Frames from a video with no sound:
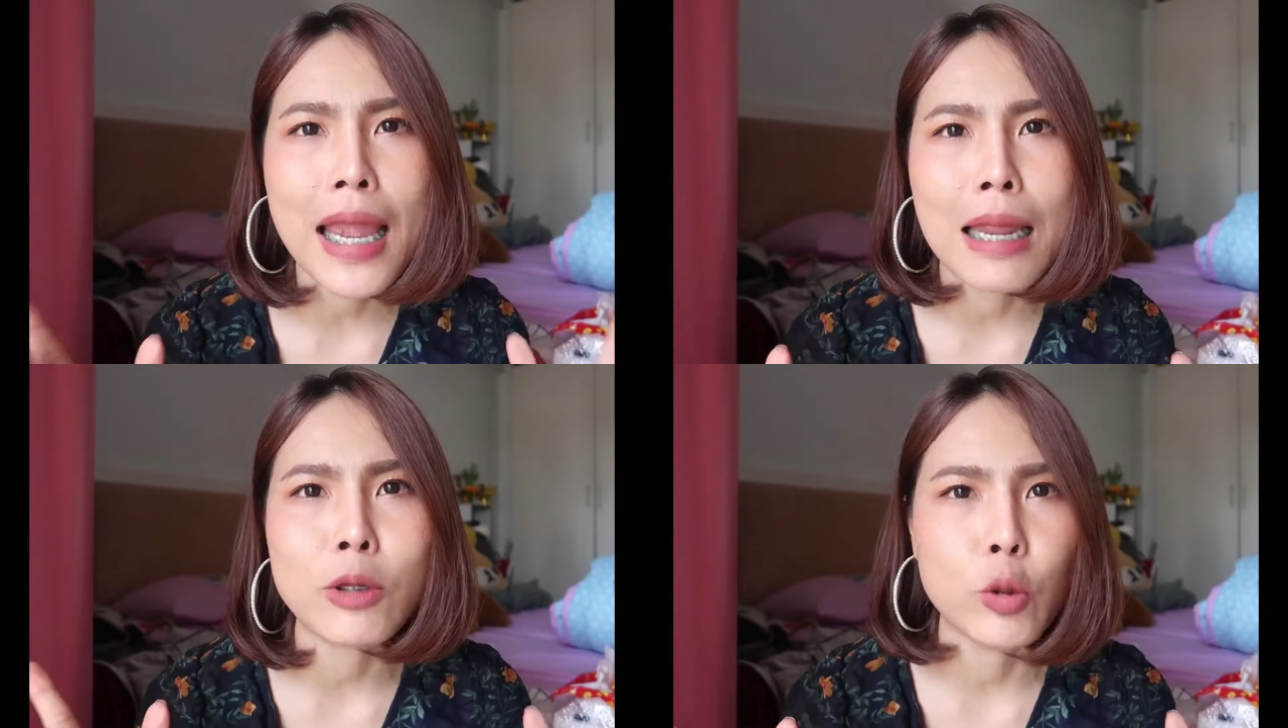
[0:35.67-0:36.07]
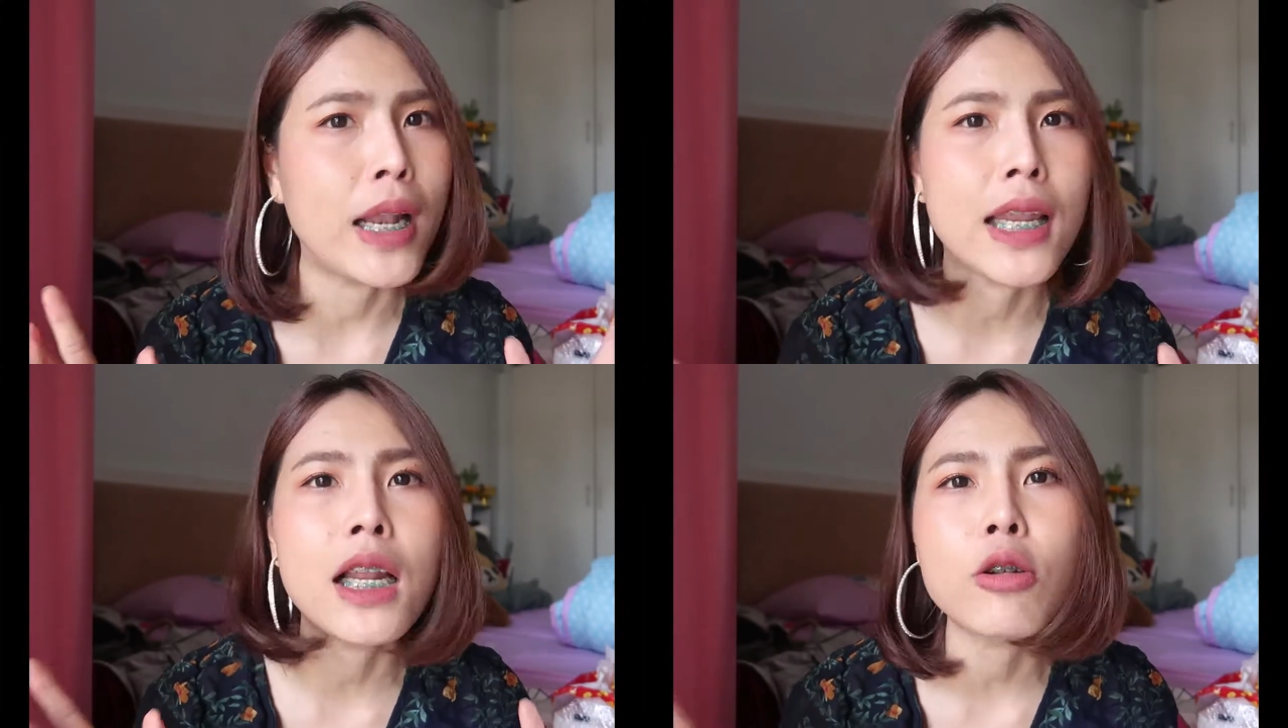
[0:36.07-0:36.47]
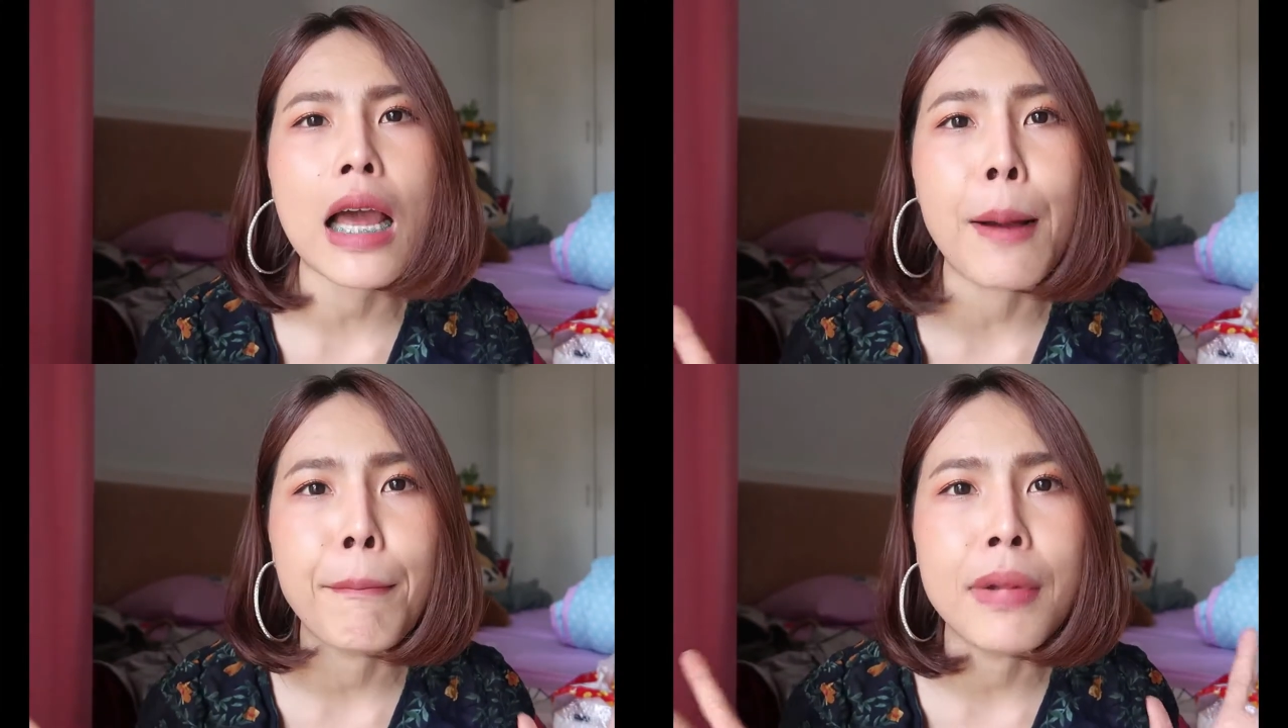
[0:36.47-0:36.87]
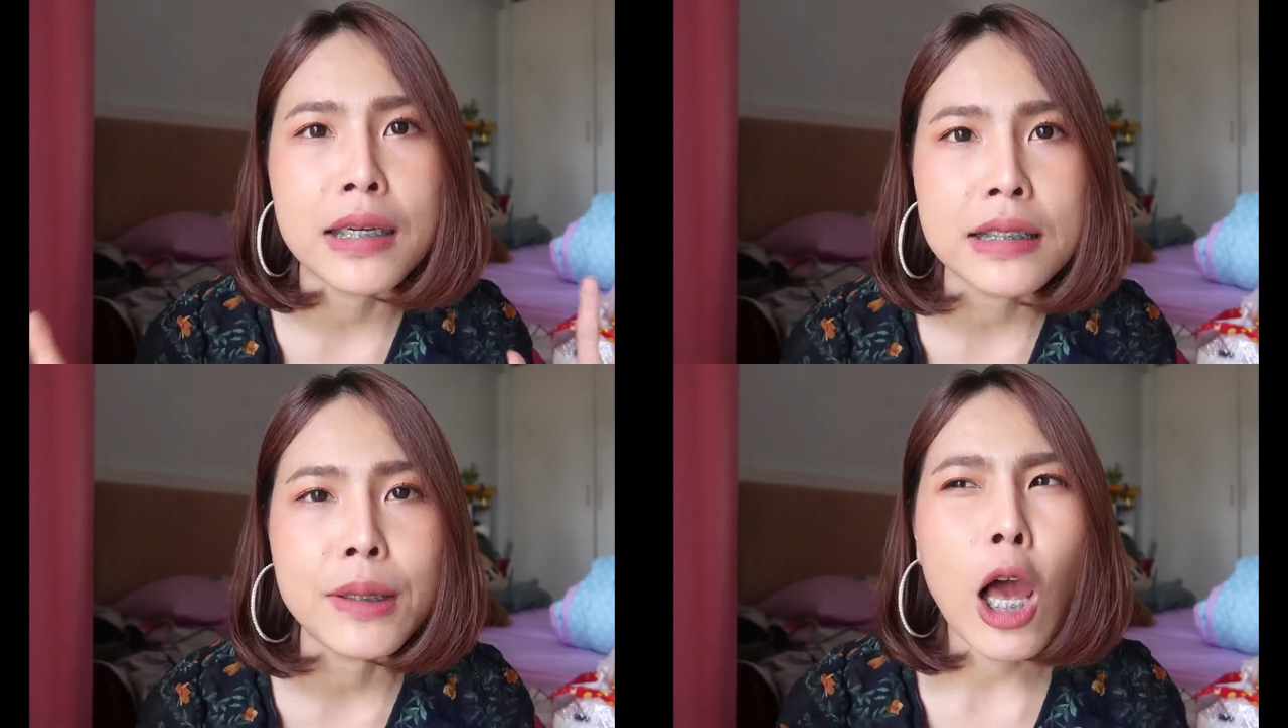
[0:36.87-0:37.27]
งานปัจจุบันที่เราทำ
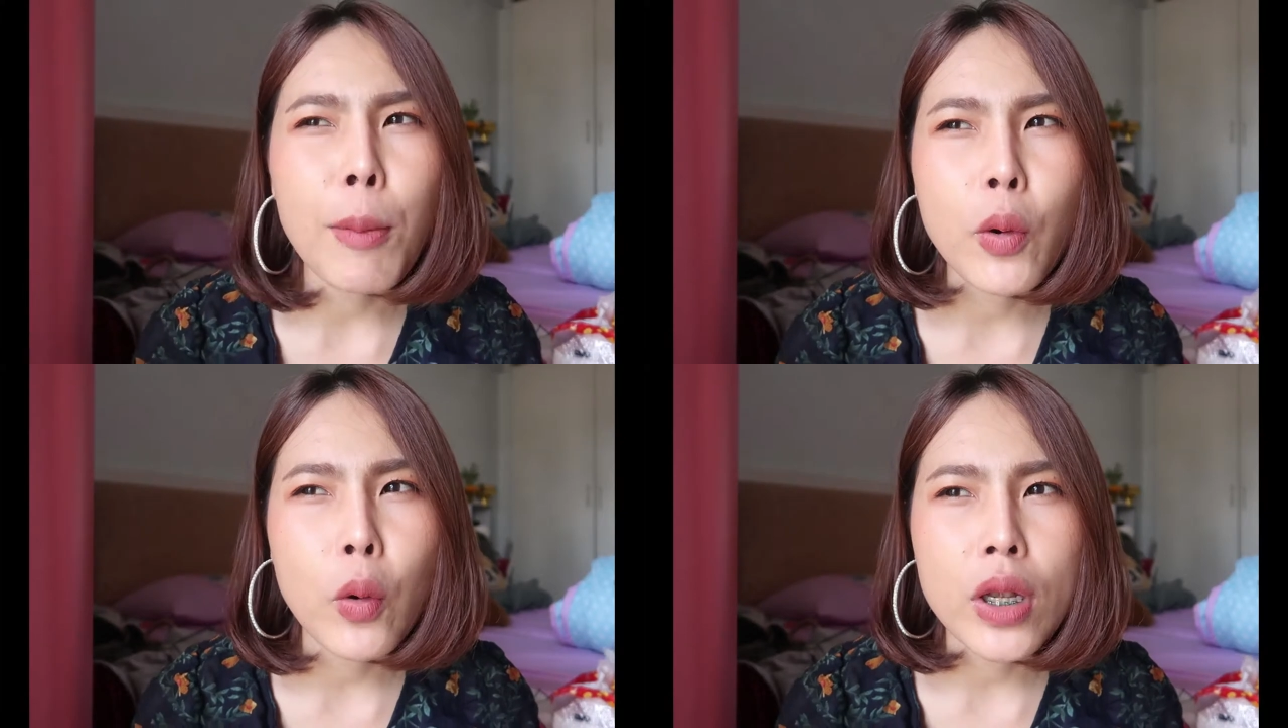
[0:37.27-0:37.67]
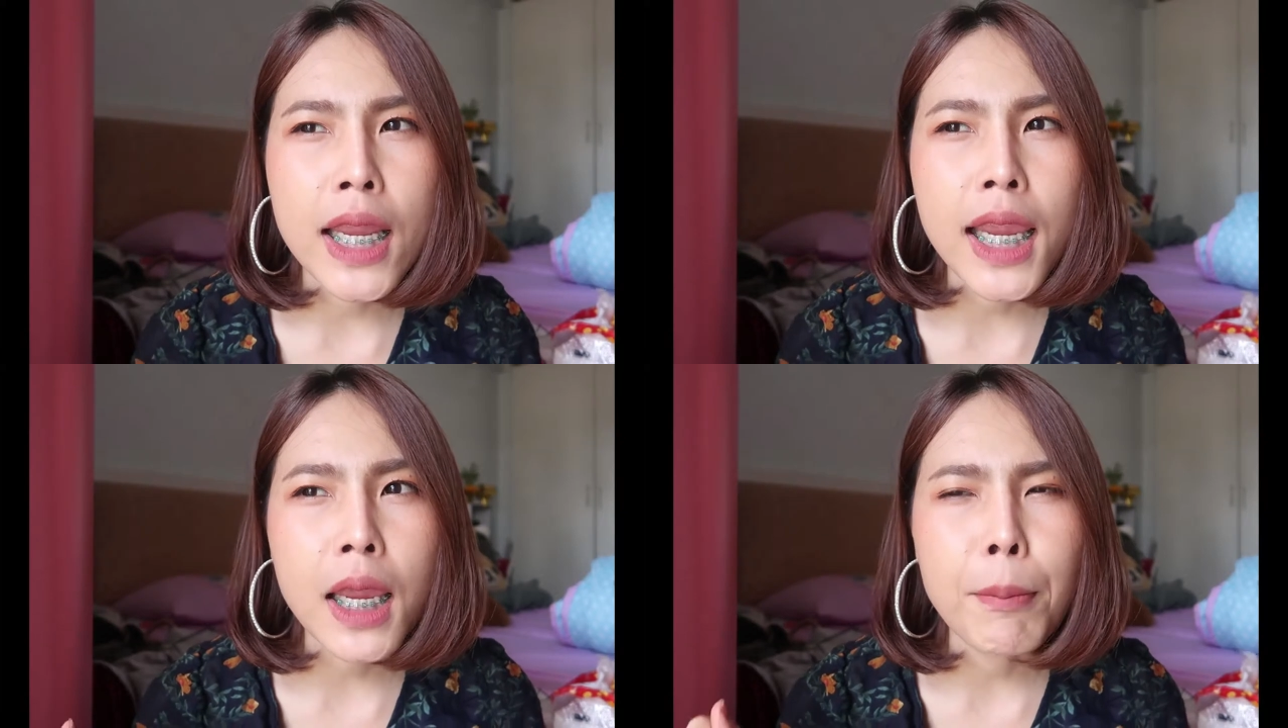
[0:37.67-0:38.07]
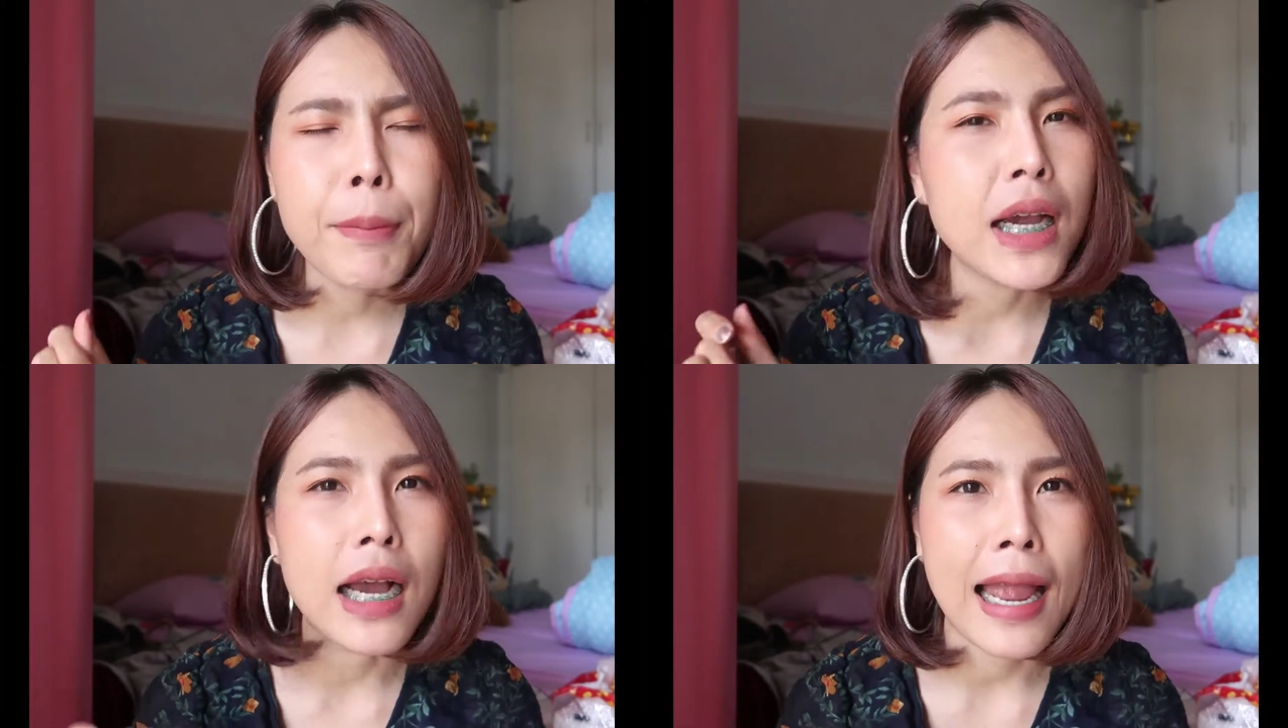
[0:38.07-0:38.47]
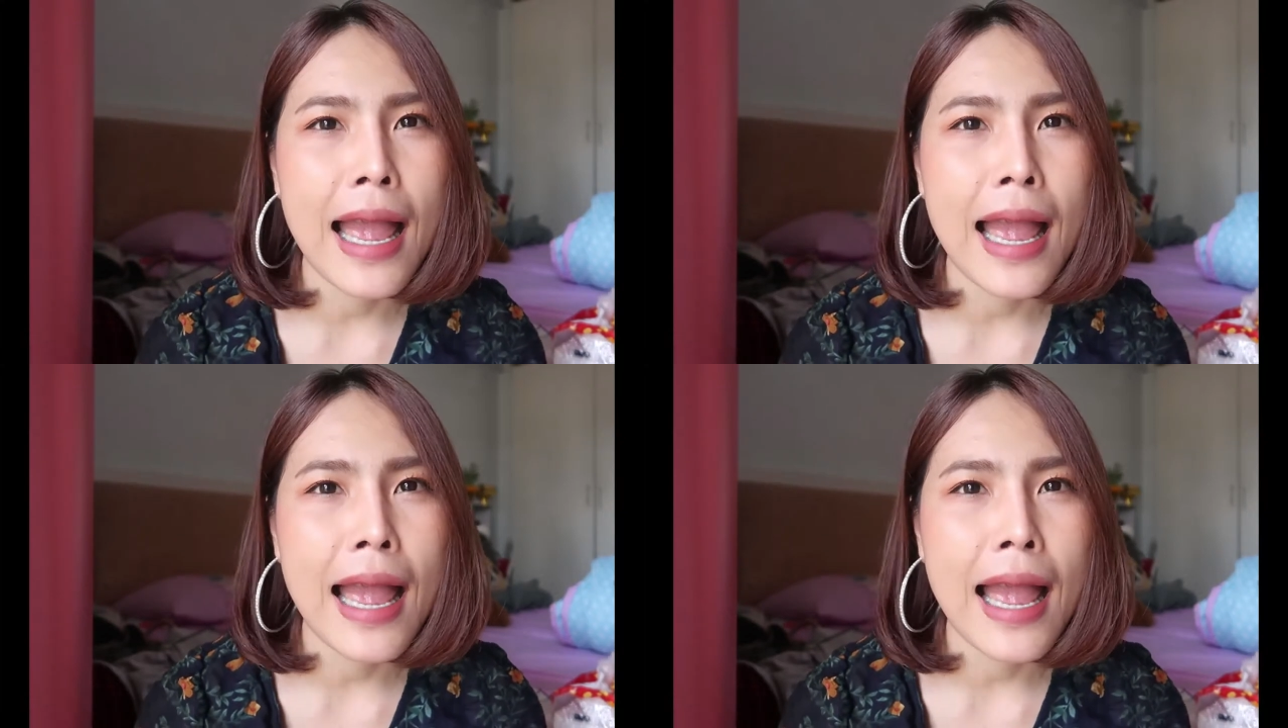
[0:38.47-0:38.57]
เลยเราเป็นคนที่เบื่อ